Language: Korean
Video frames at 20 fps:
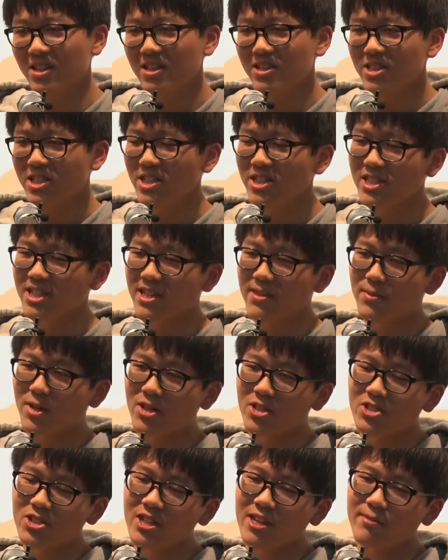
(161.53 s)
신체
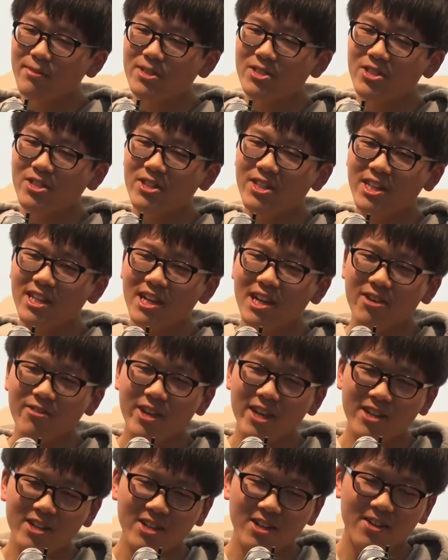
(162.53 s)
멀쩡하면서 네가
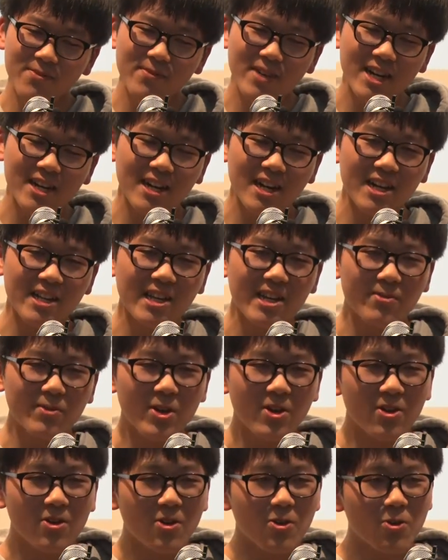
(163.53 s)
왜 그런 말을
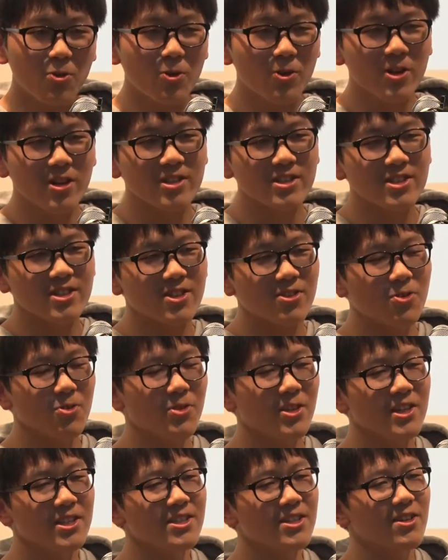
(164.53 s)
하냐며 오히려 저를
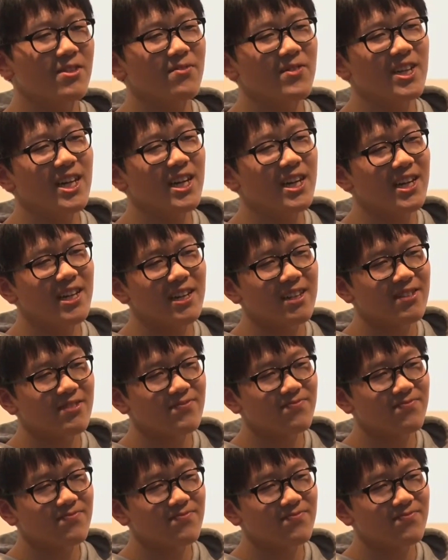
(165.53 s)
혼내신 겁니다.